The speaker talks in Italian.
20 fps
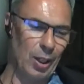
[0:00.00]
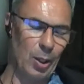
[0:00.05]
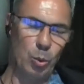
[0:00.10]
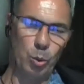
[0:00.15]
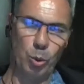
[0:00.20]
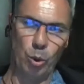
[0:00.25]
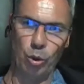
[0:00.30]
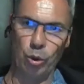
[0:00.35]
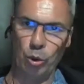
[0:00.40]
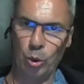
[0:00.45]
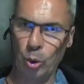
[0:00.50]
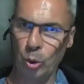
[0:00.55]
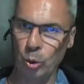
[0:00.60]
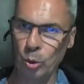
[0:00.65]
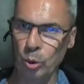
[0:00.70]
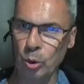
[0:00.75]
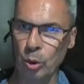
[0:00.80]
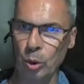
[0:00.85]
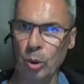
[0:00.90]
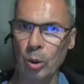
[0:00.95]
C'è uno
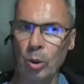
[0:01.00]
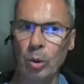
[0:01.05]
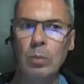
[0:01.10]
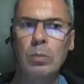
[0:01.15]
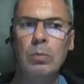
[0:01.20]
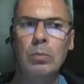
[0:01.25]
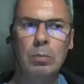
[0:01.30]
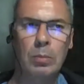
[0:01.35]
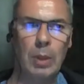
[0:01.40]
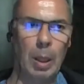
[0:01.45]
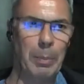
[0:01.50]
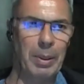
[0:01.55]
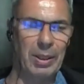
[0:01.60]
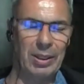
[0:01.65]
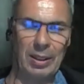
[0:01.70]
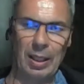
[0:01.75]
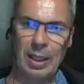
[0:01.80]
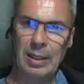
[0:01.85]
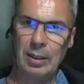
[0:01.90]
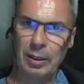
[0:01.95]
scontro
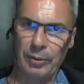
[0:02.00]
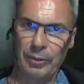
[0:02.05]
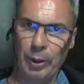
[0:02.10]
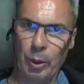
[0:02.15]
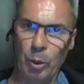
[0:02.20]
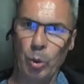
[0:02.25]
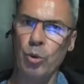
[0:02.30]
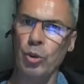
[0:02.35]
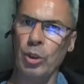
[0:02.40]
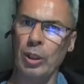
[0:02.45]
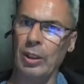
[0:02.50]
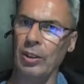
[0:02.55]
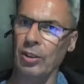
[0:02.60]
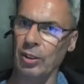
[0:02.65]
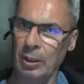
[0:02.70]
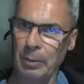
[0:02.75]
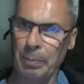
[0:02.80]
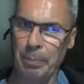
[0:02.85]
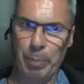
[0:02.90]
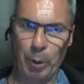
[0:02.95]
abbastanza feroce
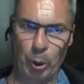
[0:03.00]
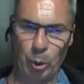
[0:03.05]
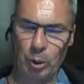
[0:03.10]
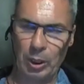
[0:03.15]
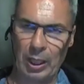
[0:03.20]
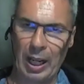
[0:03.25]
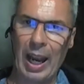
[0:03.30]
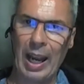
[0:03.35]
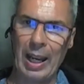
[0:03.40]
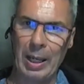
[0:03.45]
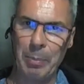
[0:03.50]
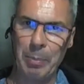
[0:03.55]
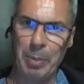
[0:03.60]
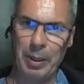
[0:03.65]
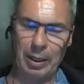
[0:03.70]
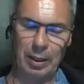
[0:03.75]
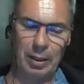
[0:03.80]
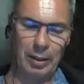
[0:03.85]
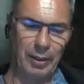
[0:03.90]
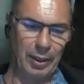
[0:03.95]
che si protrae
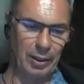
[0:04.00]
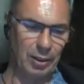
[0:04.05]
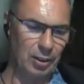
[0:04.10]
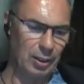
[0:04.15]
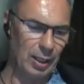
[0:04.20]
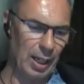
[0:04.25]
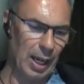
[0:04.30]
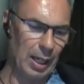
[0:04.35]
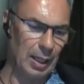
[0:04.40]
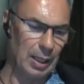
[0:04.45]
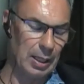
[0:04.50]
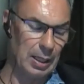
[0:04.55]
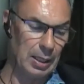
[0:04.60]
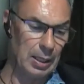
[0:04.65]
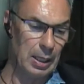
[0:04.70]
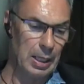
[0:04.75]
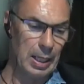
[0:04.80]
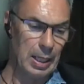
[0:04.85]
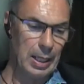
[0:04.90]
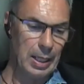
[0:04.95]
per diversi
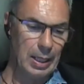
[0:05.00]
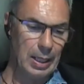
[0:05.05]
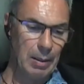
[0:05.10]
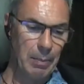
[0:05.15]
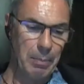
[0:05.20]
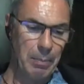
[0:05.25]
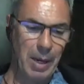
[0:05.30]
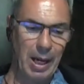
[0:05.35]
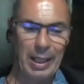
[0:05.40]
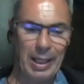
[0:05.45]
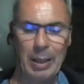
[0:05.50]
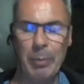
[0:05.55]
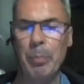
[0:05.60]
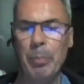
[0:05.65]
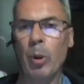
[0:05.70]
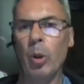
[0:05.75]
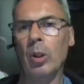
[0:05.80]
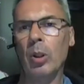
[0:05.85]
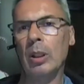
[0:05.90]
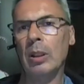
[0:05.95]
anni, ma
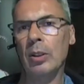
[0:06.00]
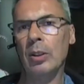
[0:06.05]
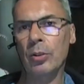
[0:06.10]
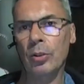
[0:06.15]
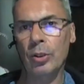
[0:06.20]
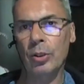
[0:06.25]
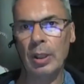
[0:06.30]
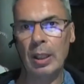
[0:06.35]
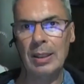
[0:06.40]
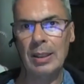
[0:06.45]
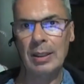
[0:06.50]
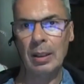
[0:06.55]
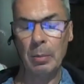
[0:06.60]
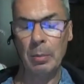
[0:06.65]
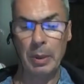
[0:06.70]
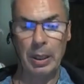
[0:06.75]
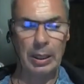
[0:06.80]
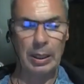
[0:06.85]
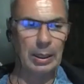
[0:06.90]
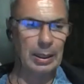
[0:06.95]
che porta
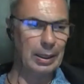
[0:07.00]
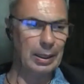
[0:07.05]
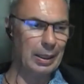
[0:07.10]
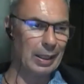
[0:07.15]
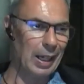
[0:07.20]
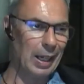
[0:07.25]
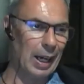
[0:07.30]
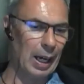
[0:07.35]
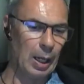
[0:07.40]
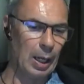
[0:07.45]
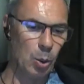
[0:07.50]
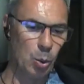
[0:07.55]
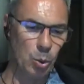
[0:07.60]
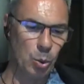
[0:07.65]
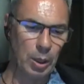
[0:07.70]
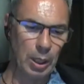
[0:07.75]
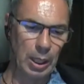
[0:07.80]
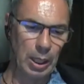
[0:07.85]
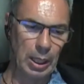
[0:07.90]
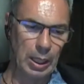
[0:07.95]
sostanzialmente a,
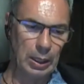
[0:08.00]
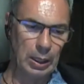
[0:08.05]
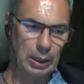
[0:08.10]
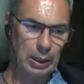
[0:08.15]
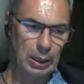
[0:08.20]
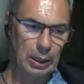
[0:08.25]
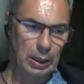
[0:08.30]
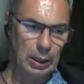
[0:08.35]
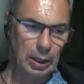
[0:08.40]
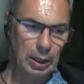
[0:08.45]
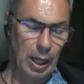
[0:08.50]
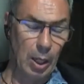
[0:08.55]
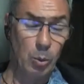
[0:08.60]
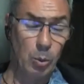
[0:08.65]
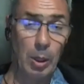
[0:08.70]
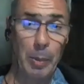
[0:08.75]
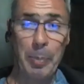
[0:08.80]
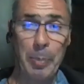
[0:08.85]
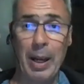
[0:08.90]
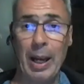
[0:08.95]
un,
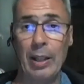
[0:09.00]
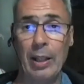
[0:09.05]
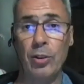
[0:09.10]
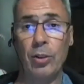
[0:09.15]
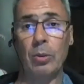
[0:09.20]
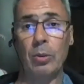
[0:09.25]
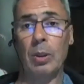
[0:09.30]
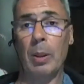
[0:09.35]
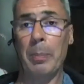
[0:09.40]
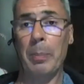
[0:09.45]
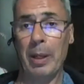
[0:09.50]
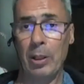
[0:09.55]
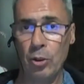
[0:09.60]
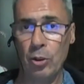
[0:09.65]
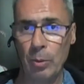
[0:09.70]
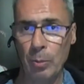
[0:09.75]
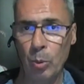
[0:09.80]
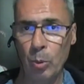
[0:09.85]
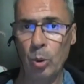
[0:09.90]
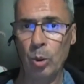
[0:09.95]
a una pace, una
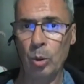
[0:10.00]
pace